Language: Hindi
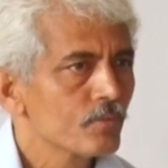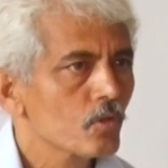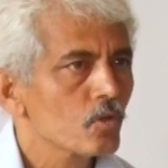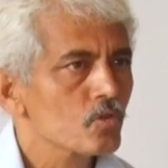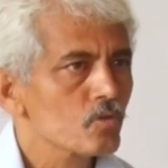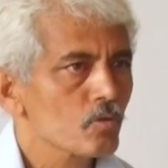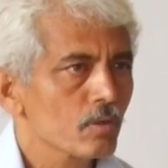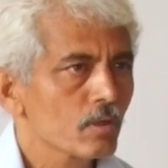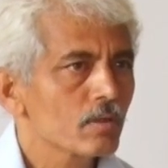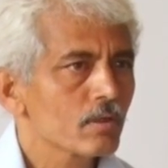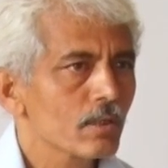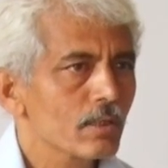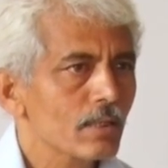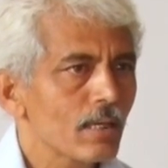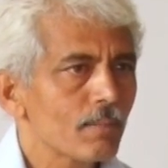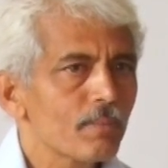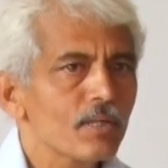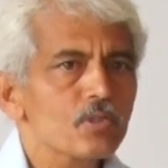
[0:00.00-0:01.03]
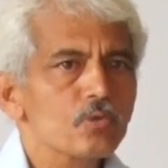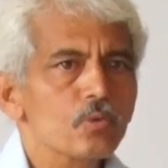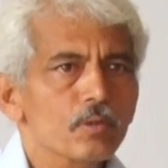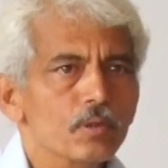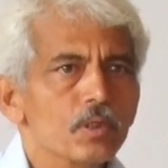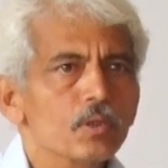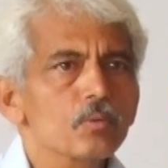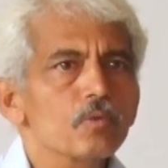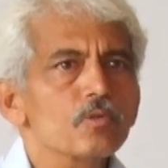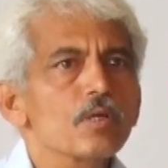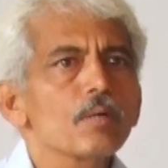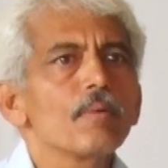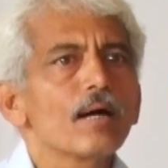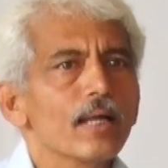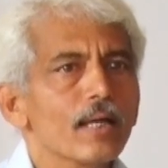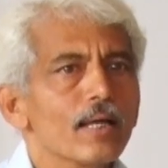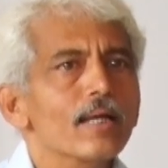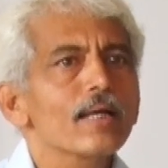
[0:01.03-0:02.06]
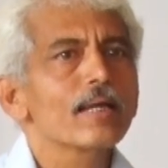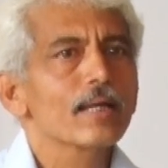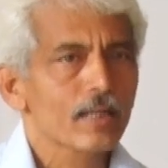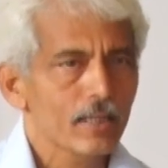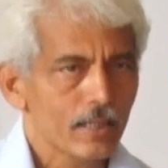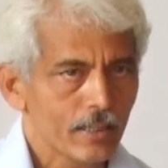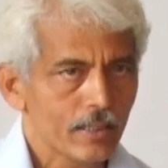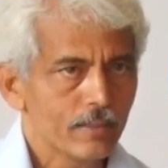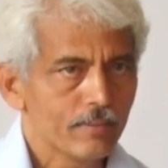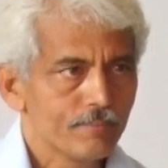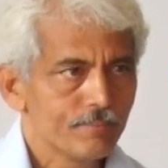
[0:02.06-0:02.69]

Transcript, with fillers: तो स्वतंत्रता में स्वत्व तो समाया रहेगा ही